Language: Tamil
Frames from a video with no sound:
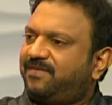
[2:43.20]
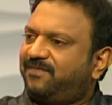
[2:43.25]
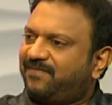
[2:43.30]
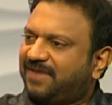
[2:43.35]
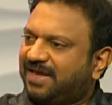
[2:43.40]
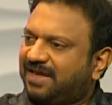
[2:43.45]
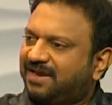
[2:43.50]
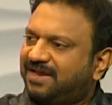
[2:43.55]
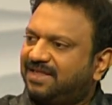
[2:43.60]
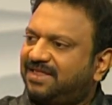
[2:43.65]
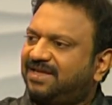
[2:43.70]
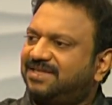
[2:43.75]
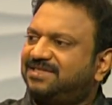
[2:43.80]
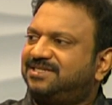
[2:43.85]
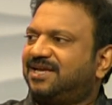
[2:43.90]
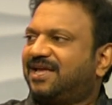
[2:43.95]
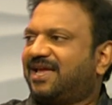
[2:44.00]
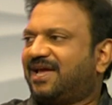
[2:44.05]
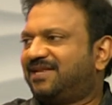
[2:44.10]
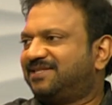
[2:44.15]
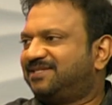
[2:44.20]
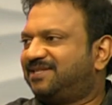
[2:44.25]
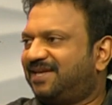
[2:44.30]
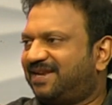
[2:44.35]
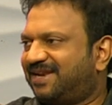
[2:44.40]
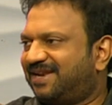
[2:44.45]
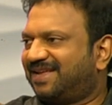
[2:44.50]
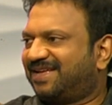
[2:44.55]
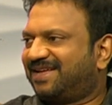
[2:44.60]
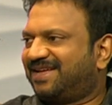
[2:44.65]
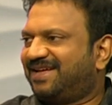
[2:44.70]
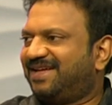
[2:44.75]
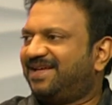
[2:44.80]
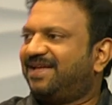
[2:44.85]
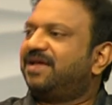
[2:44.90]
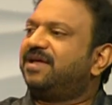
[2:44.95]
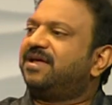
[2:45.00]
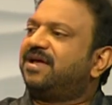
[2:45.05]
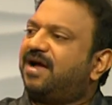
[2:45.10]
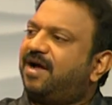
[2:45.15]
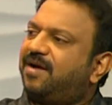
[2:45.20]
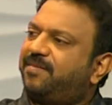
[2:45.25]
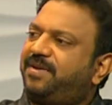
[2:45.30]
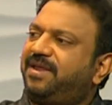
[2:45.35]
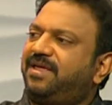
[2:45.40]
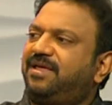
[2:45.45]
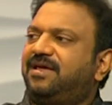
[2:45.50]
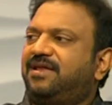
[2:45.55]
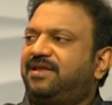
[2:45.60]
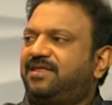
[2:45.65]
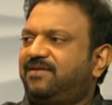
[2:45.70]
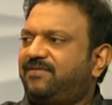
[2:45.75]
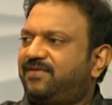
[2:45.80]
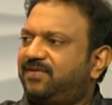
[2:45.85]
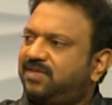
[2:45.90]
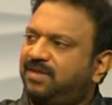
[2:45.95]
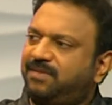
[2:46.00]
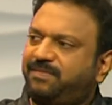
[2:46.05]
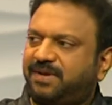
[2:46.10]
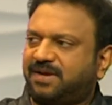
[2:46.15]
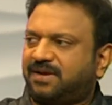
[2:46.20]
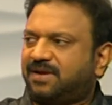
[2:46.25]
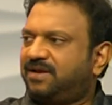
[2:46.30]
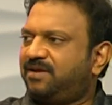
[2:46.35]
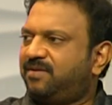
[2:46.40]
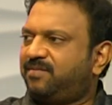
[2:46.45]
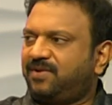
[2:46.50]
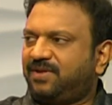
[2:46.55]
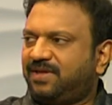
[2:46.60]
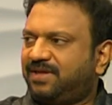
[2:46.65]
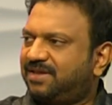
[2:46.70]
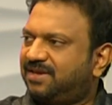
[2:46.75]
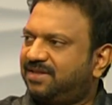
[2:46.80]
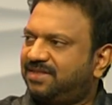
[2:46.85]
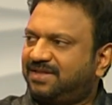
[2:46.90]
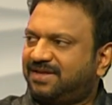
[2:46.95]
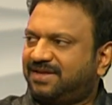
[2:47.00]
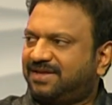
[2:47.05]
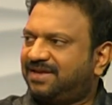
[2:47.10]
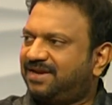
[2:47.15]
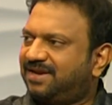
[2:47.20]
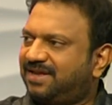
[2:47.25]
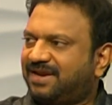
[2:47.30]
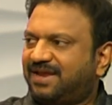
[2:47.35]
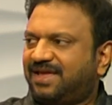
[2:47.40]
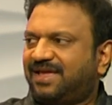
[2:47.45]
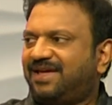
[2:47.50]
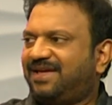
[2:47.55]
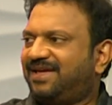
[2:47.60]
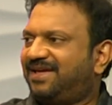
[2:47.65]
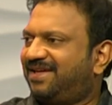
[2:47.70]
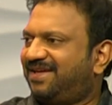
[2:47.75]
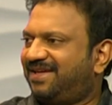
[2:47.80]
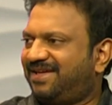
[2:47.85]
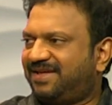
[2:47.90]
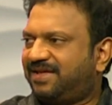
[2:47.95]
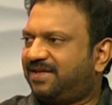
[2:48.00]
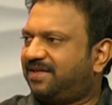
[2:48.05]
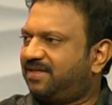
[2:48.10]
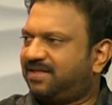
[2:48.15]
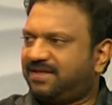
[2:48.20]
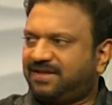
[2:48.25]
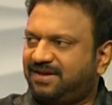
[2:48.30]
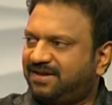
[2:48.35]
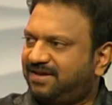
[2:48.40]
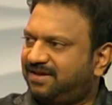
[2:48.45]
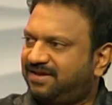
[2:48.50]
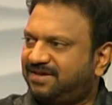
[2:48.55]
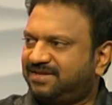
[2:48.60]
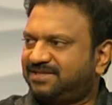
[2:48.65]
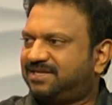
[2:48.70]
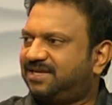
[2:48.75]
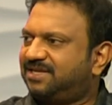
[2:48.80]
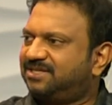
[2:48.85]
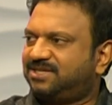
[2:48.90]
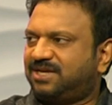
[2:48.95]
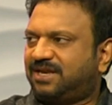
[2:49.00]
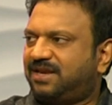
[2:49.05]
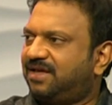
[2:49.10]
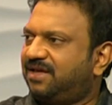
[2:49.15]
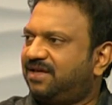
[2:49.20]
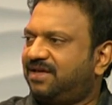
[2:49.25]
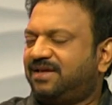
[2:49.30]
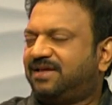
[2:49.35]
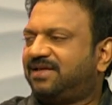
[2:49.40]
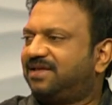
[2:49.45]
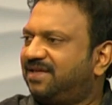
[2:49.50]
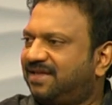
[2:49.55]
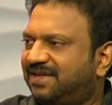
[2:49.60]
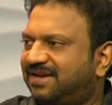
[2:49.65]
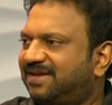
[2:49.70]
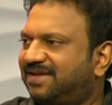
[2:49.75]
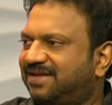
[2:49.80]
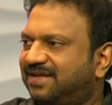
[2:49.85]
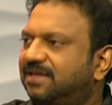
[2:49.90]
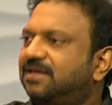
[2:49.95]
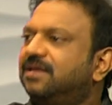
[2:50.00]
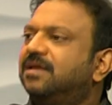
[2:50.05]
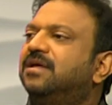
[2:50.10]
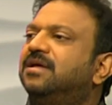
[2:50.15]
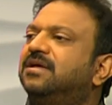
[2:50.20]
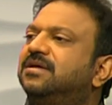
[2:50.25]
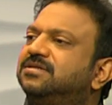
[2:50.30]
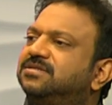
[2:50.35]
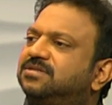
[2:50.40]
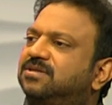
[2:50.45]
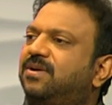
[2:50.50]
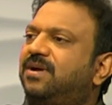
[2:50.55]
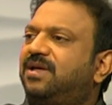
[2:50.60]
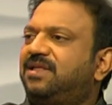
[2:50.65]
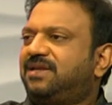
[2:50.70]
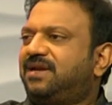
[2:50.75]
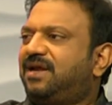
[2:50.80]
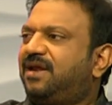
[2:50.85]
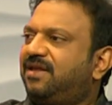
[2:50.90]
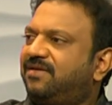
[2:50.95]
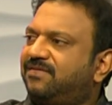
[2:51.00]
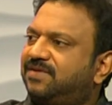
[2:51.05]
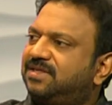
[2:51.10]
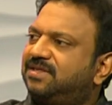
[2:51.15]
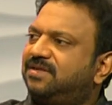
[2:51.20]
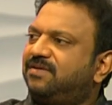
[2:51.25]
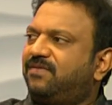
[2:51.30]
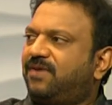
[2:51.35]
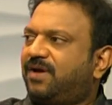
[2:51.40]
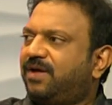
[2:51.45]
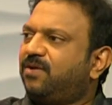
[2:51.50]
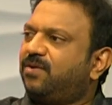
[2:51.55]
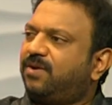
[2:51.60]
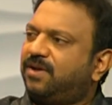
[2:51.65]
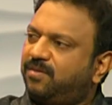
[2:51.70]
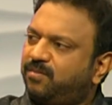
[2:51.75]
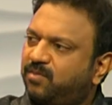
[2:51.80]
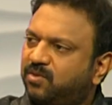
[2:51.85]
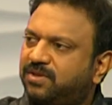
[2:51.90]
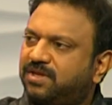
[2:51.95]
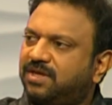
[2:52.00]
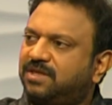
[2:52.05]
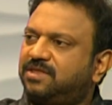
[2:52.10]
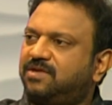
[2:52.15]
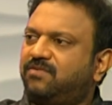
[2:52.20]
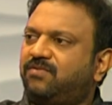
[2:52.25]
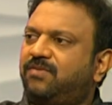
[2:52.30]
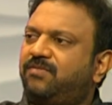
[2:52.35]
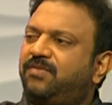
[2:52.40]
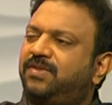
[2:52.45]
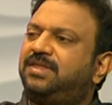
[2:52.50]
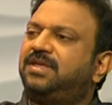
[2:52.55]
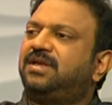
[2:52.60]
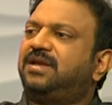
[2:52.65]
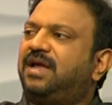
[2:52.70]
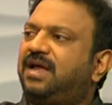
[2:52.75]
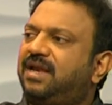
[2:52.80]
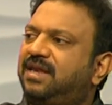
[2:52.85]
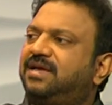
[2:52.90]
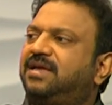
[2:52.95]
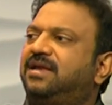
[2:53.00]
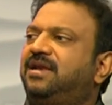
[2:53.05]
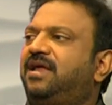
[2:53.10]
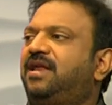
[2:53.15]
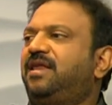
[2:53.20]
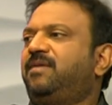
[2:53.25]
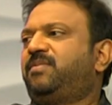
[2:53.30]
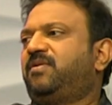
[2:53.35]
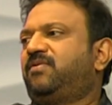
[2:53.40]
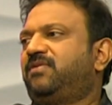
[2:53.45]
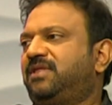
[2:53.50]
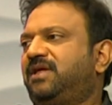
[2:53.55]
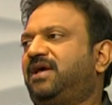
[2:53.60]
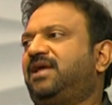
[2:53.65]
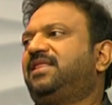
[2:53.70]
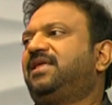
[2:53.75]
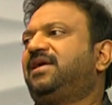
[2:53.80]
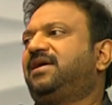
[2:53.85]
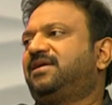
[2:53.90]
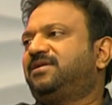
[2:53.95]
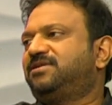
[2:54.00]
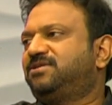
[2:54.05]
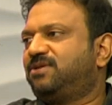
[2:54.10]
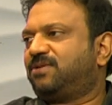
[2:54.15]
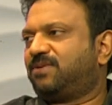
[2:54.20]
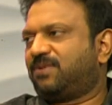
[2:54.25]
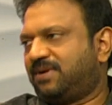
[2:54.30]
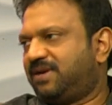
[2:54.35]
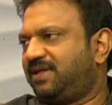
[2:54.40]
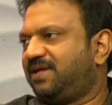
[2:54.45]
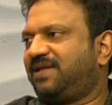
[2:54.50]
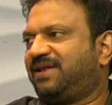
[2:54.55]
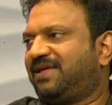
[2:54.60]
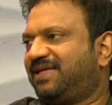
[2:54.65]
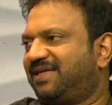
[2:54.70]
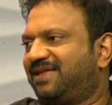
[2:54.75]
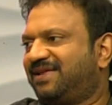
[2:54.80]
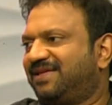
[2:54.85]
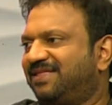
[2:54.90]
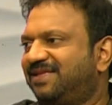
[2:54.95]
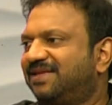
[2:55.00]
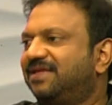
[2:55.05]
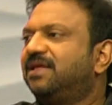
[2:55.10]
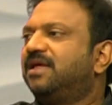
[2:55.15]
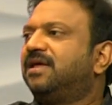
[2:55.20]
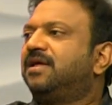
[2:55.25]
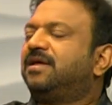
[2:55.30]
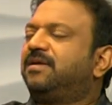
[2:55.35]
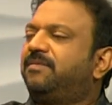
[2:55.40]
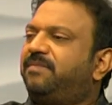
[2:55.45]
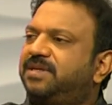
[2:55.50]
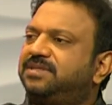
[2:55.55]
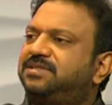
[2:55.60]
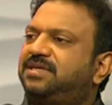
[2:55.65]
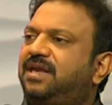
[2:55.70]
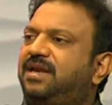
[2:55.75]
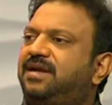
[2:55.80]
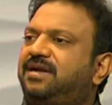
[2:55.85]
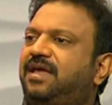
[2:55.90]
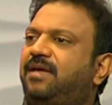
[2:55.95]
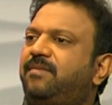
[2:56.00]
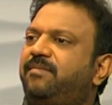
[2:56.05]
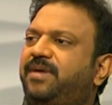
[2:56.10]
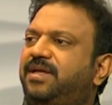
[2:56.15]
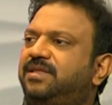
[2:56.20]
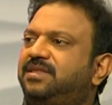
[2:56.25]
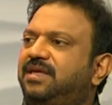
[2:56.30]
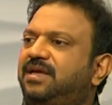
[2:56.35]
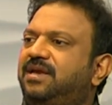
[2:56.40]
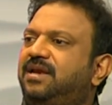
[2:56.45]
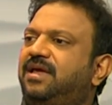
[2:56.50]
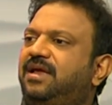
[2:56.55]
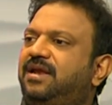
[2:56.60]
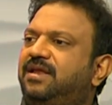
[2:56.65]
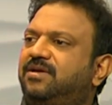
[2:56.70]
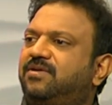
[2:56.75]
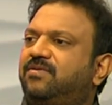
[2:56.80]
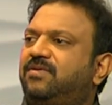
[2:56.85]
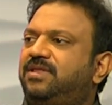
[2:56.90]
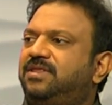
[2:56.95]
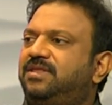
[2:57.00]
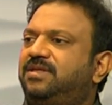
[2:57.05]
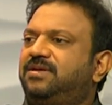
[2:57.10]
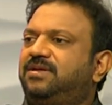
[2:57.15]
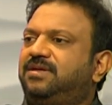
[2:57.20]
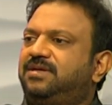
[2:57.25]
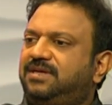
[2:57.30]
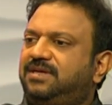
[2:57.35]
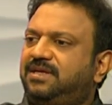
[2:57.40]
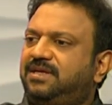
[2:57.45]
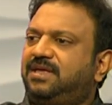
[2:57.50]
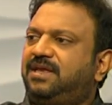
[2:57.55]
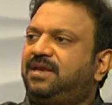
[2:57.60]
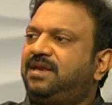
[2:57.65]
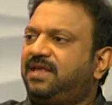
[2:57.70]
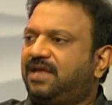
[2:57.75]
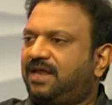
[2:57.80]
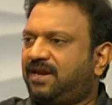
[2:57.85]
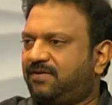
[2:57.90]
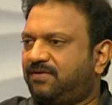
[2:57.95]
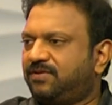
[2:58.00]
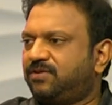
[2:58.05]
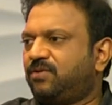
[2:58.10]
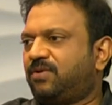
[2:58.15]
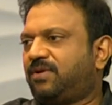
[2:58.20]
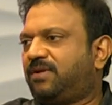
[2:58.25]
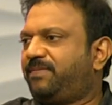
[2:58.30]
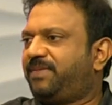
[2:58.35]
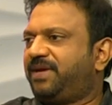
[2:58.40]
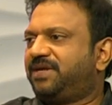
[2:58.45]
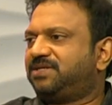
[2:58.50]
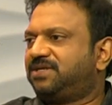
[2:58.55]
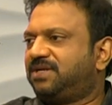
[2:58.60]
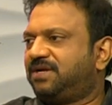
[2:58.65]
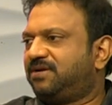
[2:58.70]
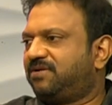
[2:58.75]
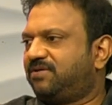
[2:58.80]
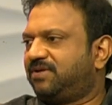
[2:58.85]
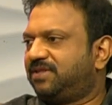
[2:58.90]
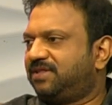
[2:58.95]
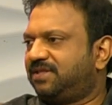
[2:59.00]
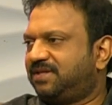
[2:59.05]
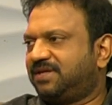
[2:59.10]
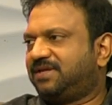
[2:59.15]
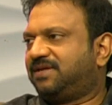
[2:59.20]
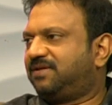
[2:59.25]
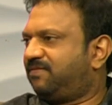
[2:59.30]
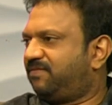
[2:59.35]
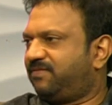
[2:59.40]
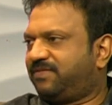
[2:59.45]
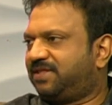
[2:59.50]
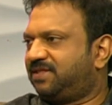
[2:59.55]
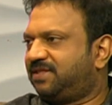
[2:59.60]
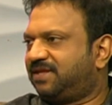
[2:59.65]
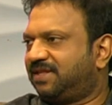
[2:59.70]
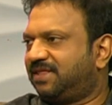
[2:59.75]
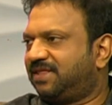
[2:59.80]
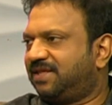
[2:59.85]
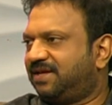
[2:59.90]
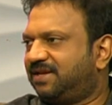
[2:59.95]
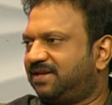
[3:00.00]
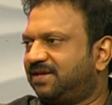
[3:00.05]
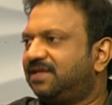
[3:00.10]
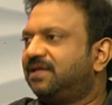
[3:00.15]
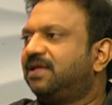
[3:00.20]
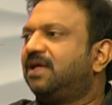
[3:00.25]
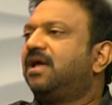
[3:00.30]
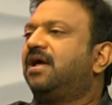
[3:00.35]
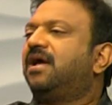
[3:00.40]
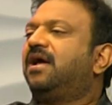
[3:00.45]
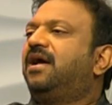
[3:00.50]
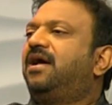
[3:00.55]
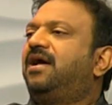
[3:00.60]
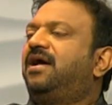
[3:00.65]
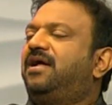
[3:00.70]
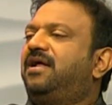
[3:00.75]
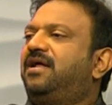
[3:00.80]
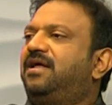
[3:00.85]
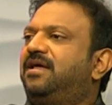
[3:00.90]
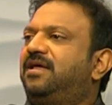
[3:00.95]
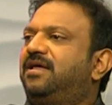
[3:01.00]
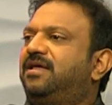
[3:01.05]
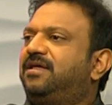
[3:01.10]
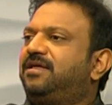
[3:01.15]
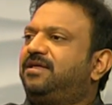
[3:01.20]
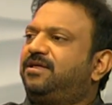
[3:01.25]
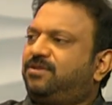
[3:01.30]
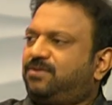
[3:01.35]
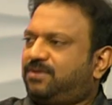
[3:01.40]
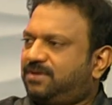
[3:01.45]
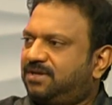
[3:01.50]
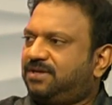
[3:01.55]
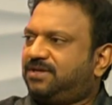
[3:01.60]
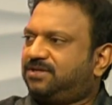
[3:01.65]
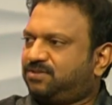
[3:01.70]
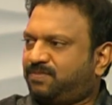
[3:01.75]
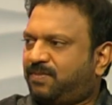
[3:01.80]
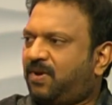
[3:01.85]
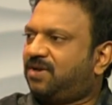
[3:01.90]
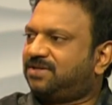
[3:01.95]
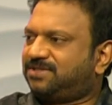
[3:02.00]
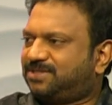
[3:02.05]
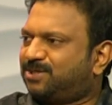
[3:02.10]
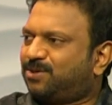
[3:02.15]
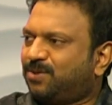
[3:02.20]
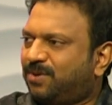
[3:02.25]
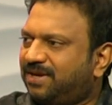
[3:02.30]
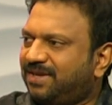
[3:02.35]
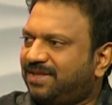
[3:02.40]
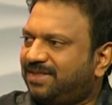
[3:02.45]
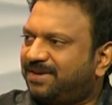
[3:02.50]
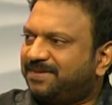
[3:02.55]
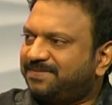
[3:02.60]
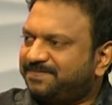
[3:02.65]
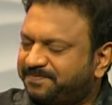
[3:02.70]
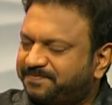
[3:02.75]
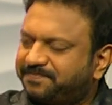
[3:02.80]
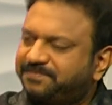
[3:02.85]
வேற ஏதாச்சும் கேன்சர் இருக்கா அப்படிங்கிறத வந்து இப்போ கண்டுபிடிக்கிறதுக்கு நிறைய ரிசர்ச் எல்லாம் இருக்குது ஸோ அதனால் வந்து வாயுடைய முக்கியத்துவம் வந்து நாளுக்கு நாள் இப்போ வந்து அதிகரித்து கொண்டே இருக்கிறது இப்போ சில டைம் பார்த்தீங்கன்னா எனக்கு வந்து இந்தியாவில் வந்து ஒரு பேஷண்ட் வந்து வந்திருந்தார் இது ஒரு ஸ்மால் ஸ்டோரி தான்